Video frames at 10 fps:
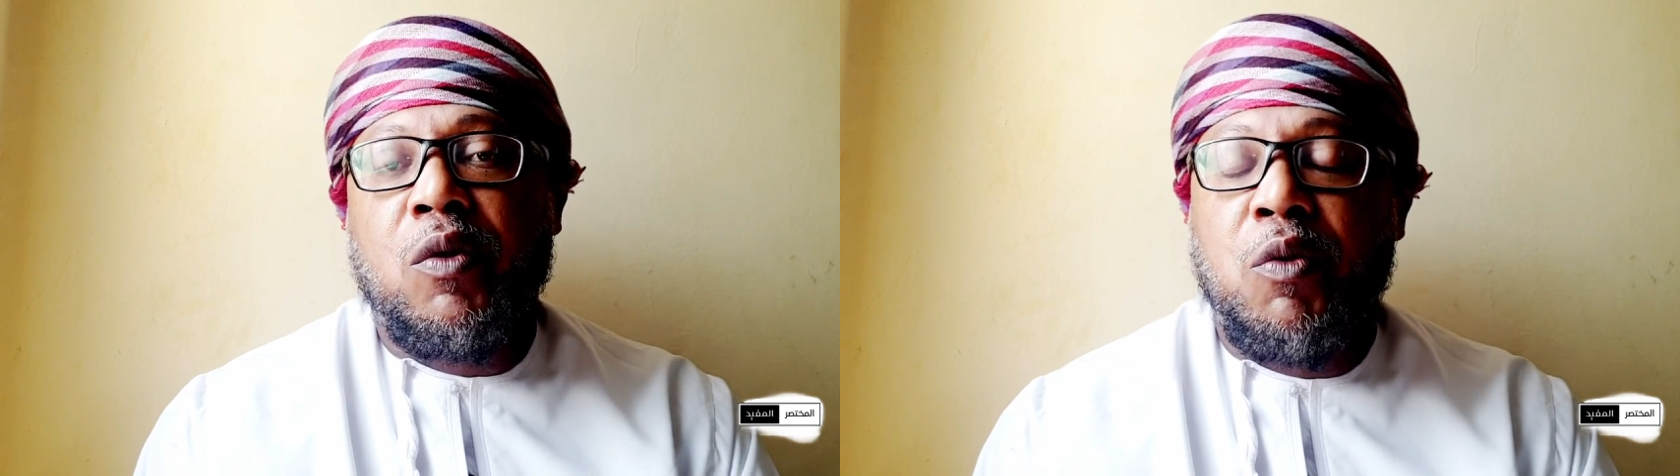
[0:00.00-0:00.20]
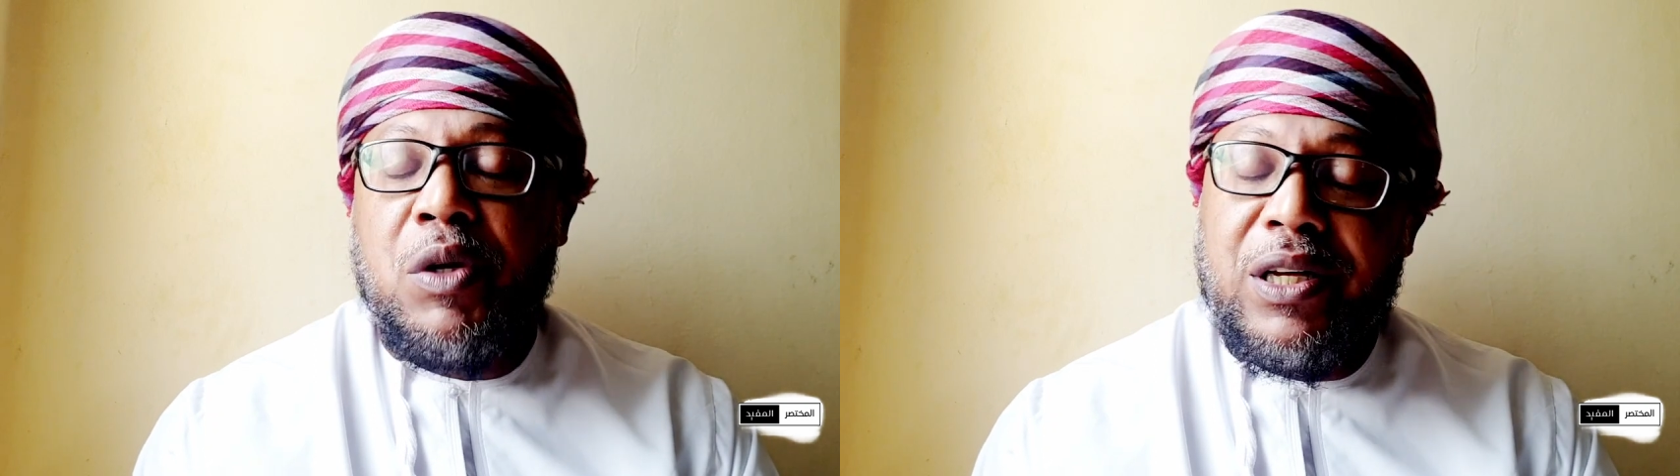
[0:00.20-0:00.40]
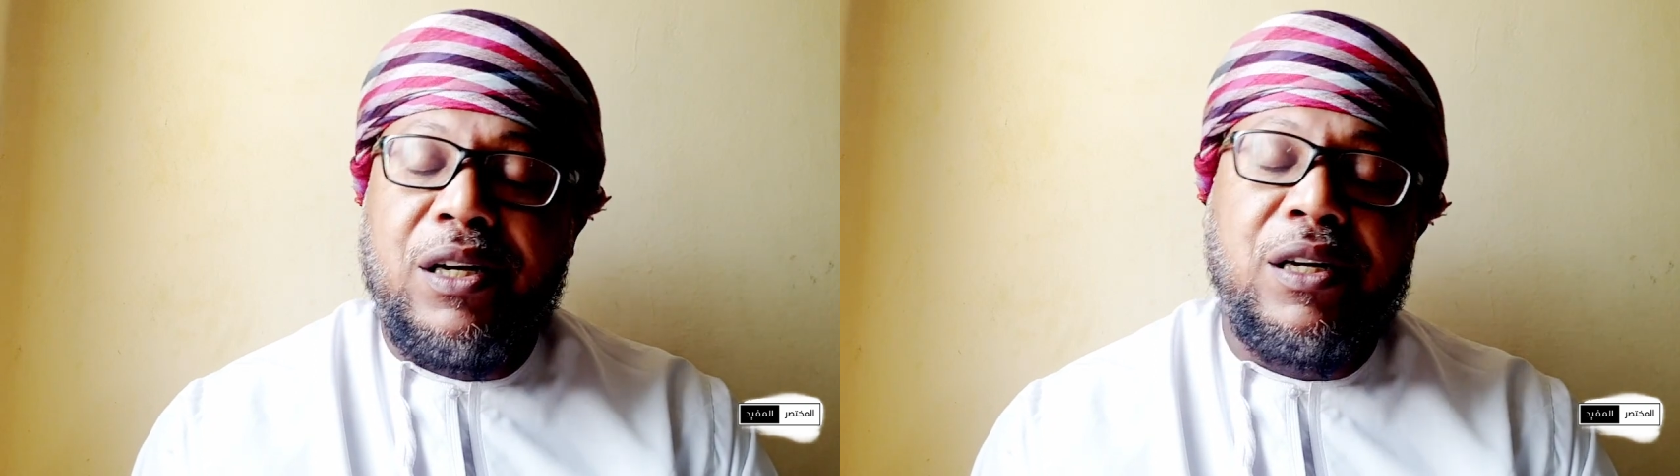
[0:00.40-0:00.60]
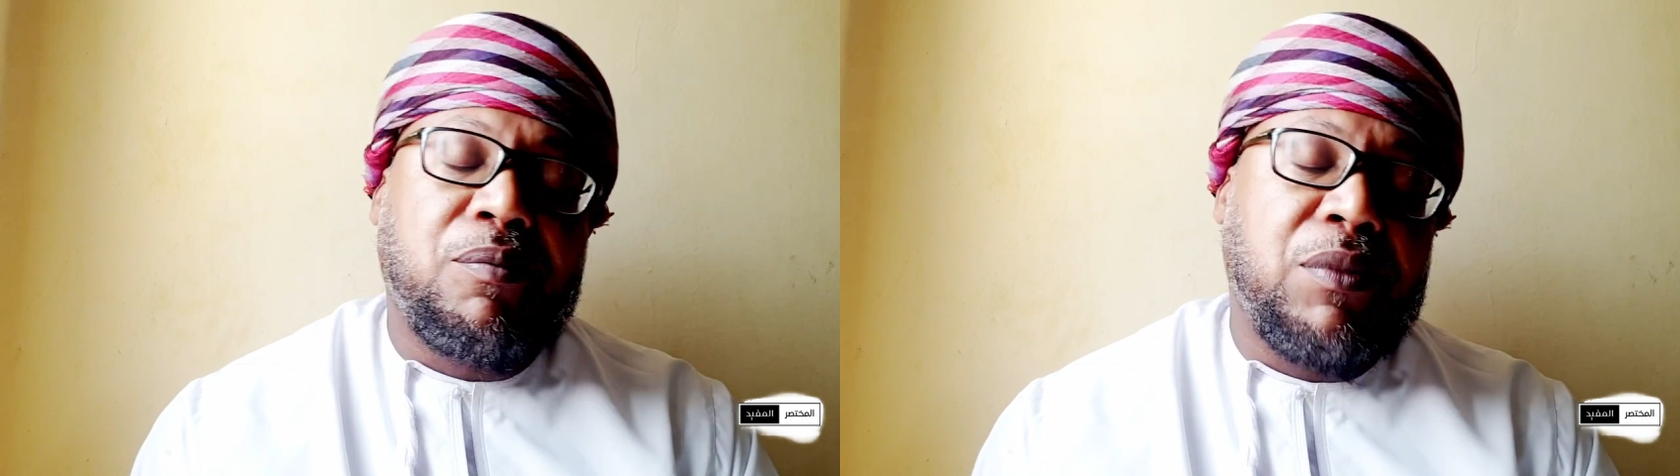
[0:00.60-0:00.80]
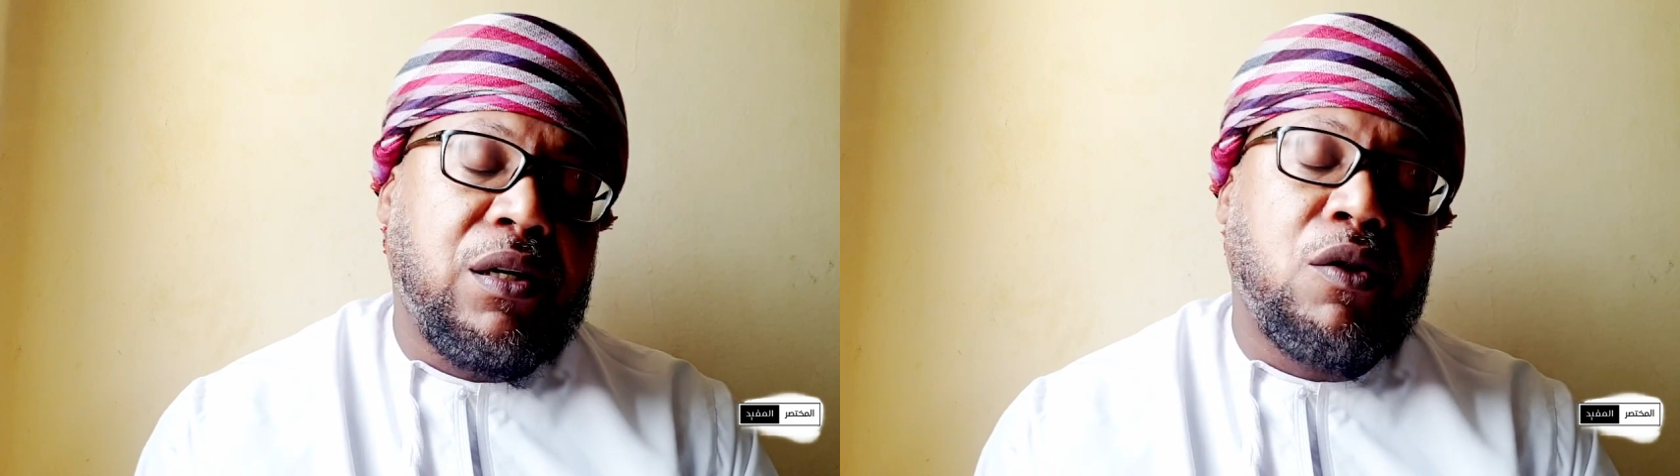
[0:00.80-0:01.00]

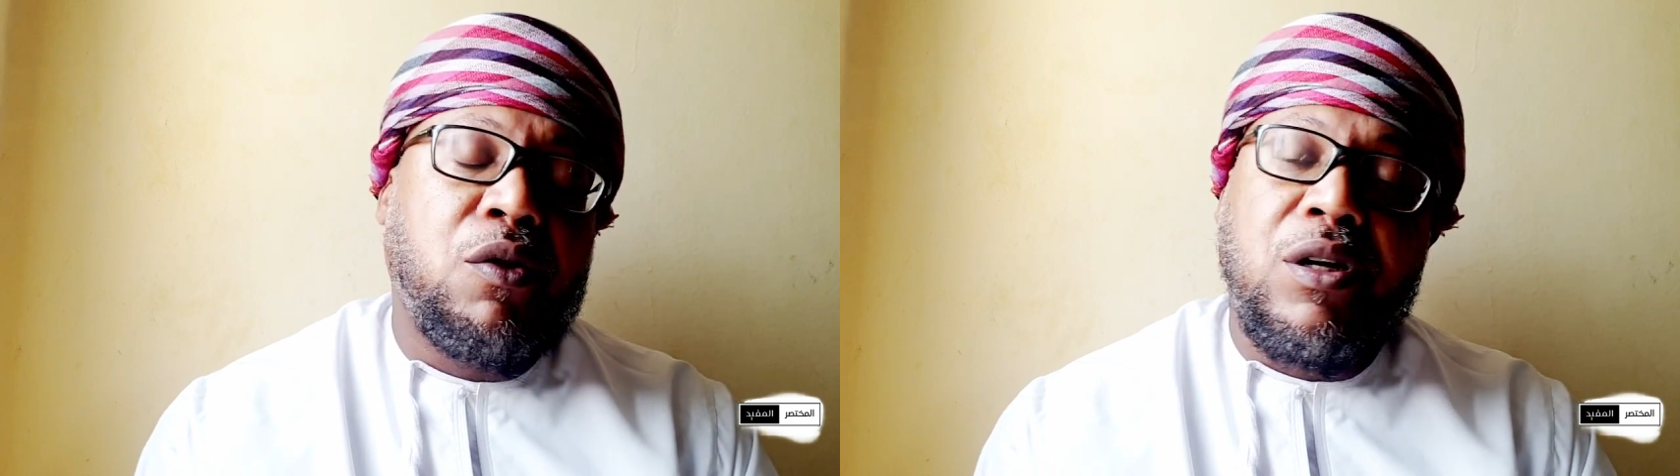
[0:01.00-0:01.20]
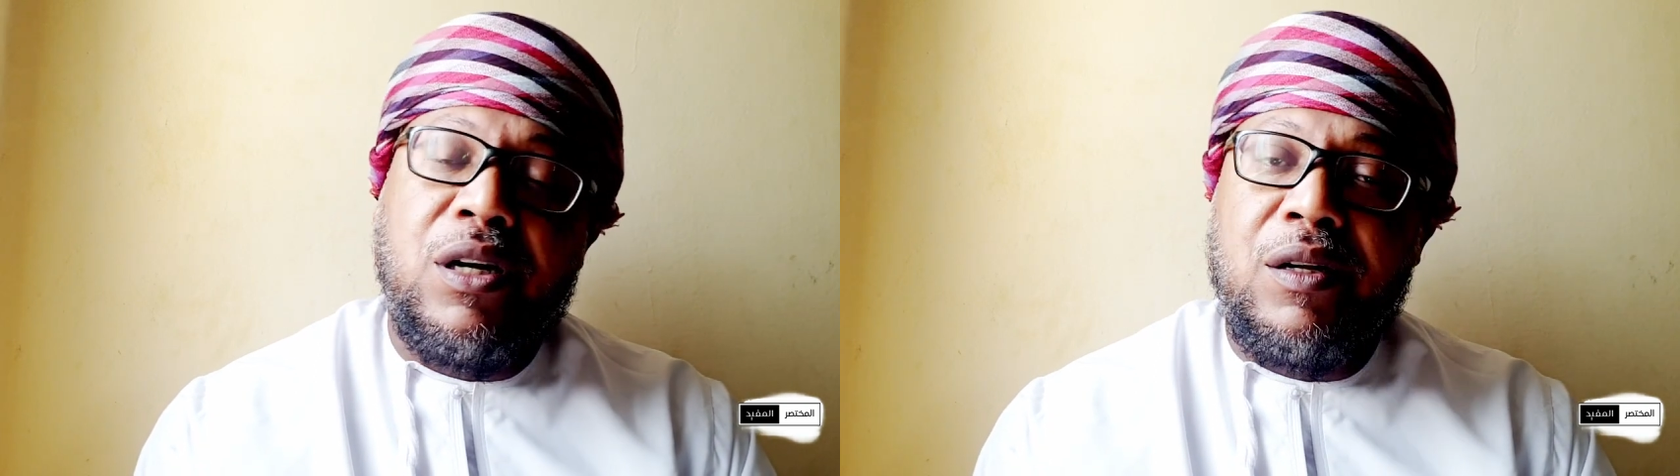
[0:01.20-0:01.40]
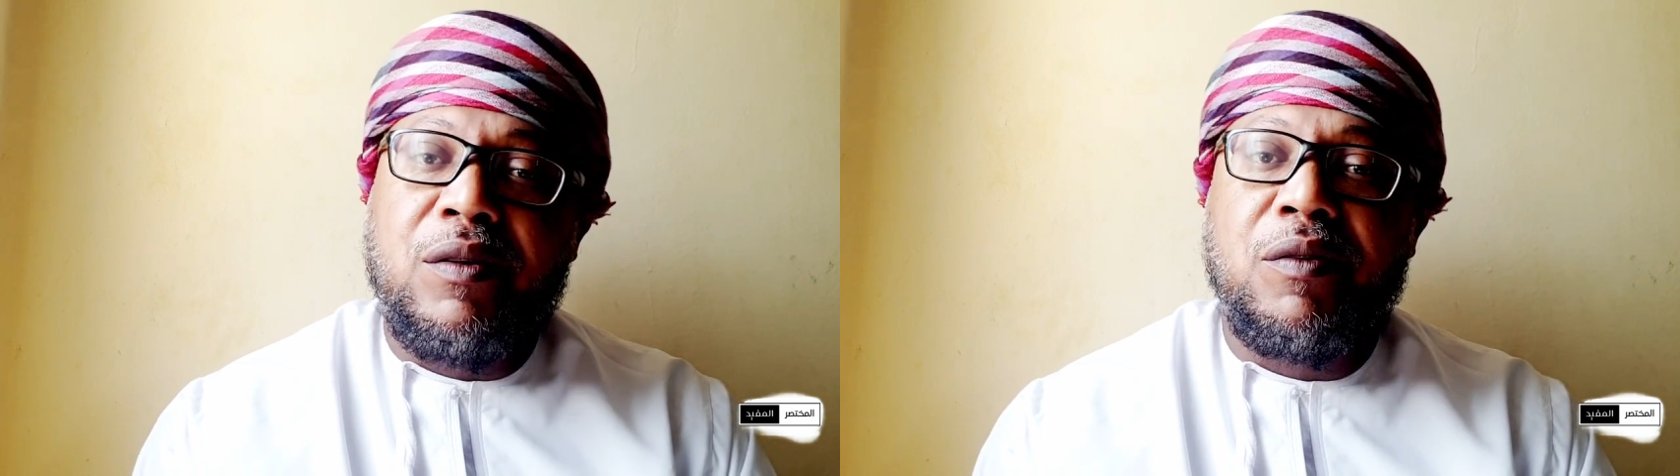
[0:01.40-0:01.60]
وظهرت مرة أخرى